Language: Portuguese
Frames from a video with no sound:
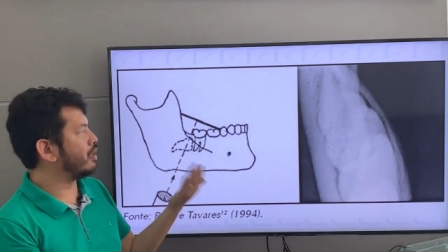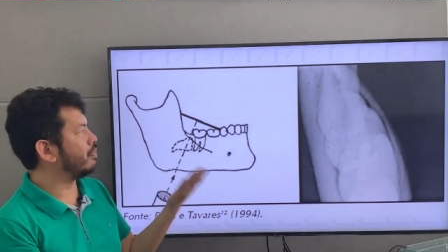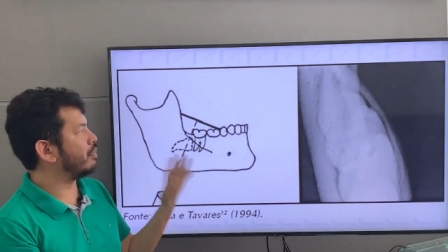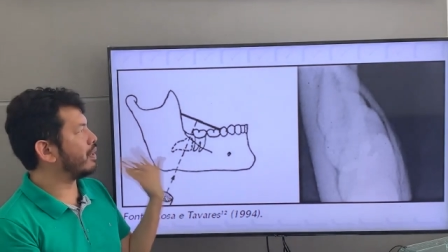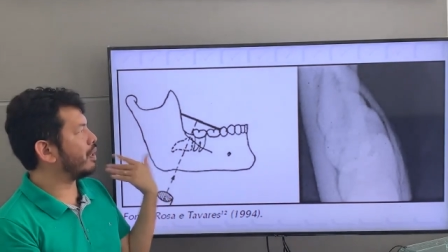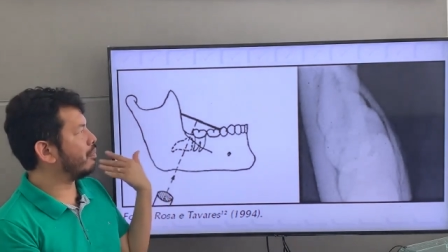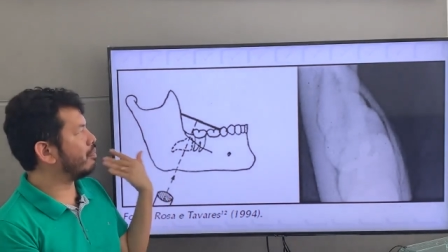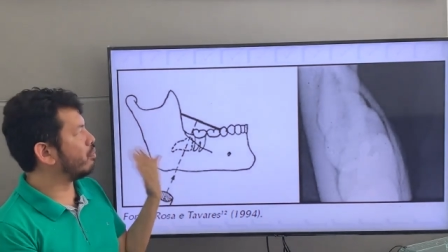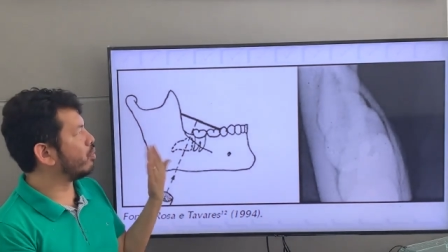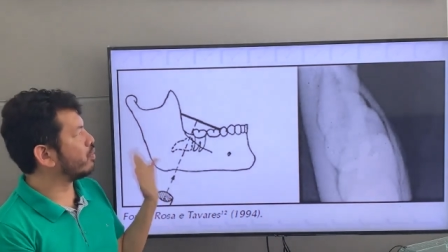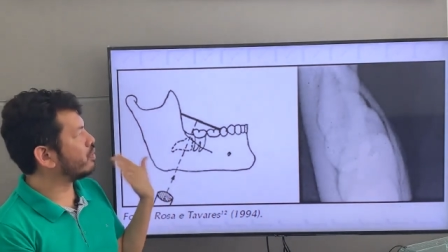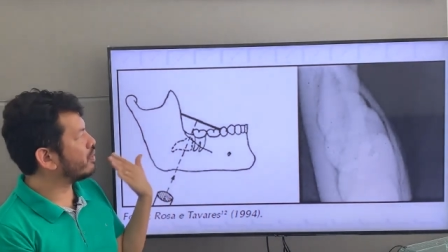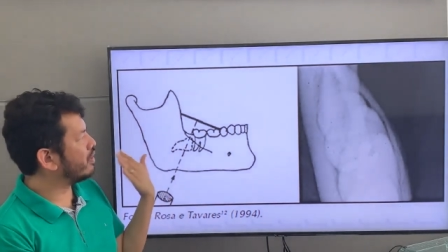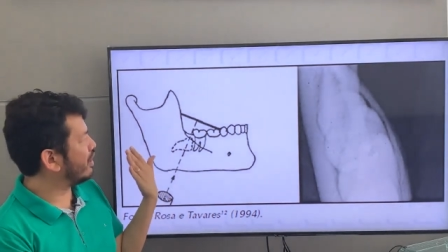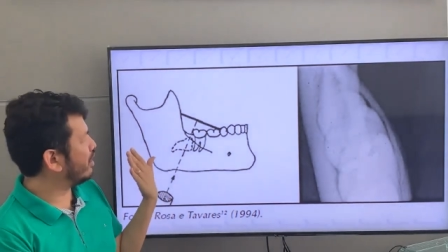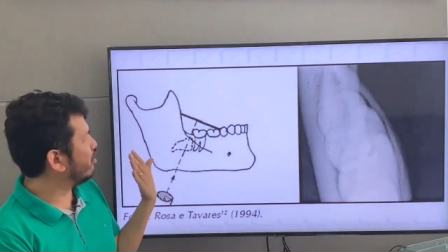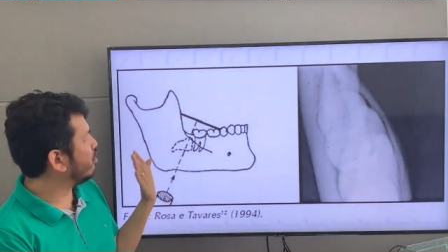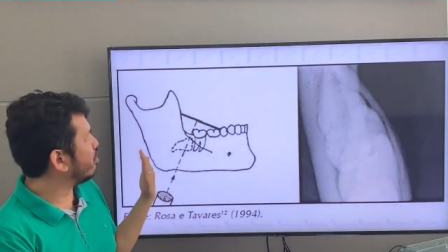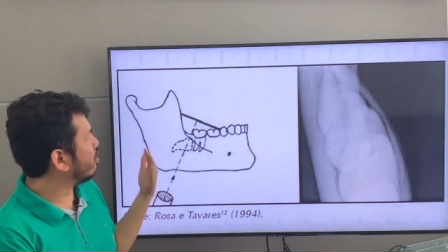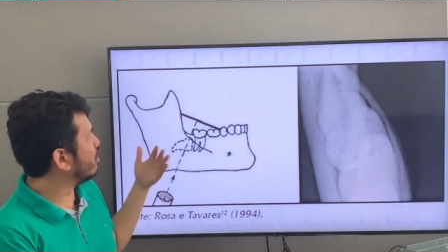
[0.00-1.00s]
para
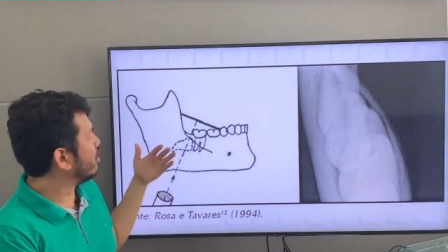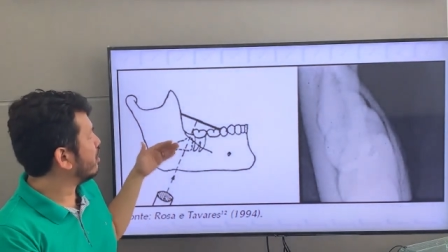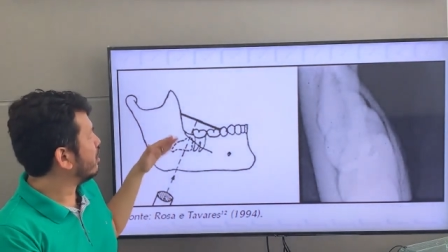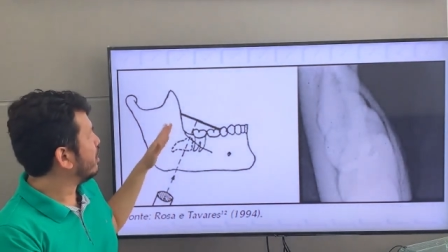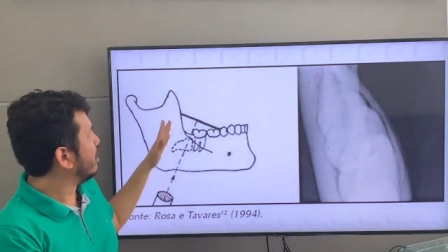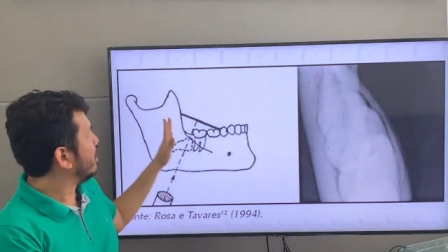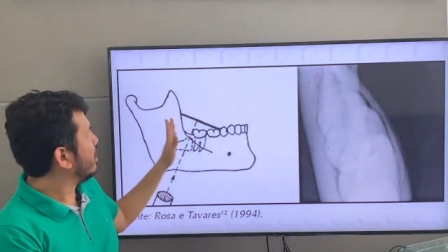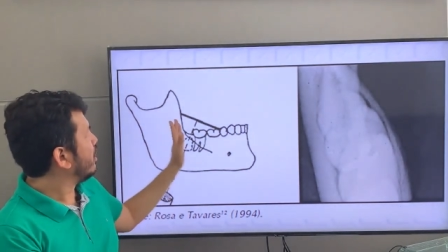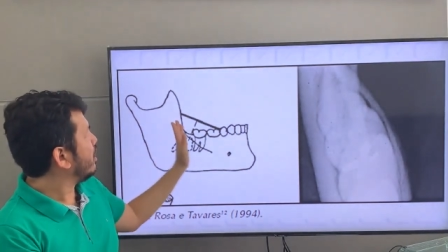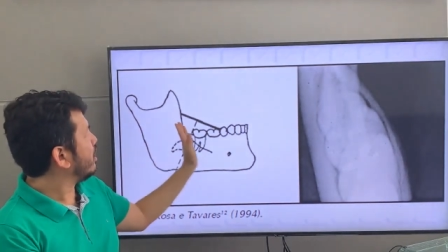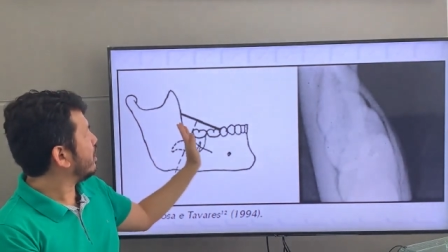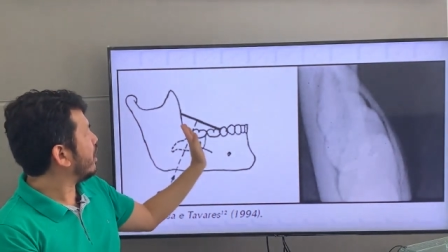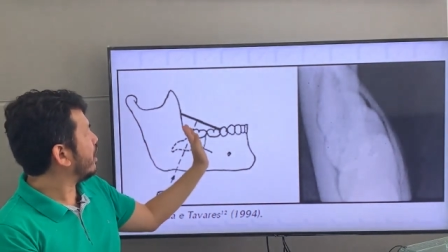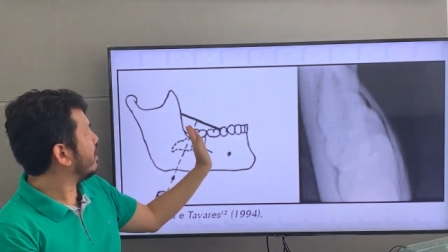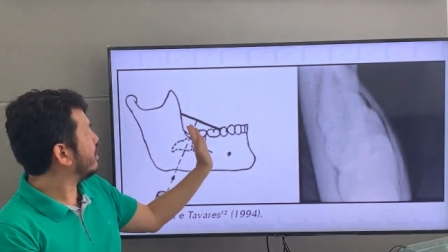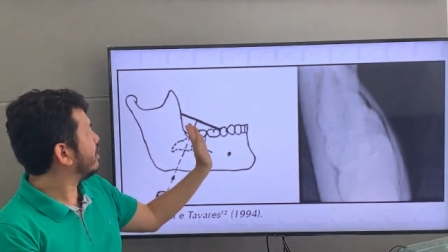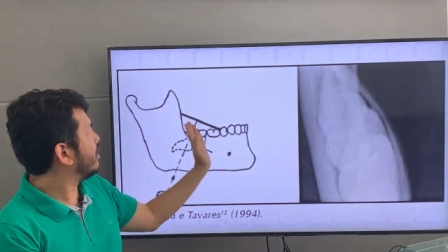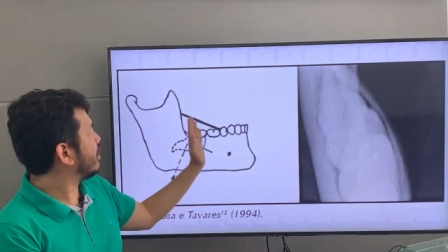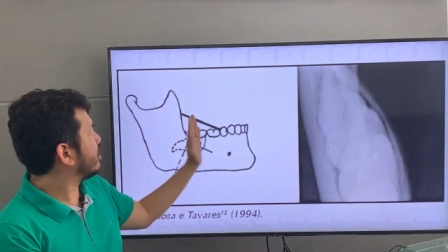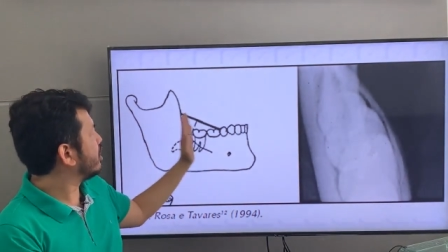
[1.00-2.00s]
posterior. E
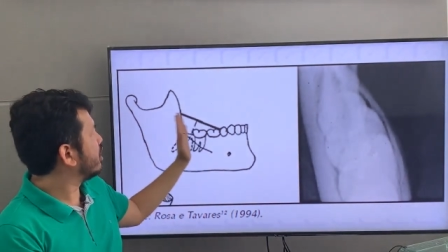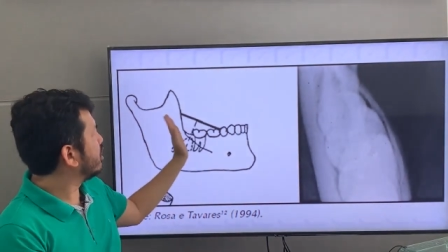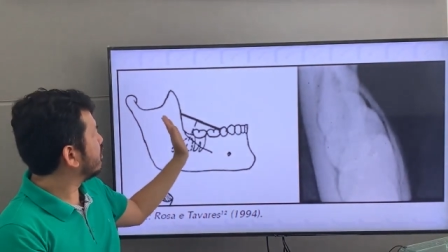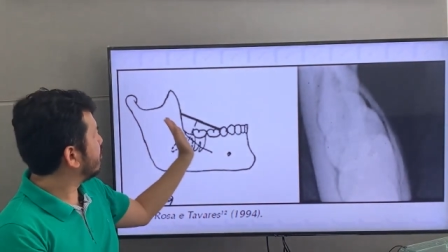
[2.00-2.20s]
aí, se a gente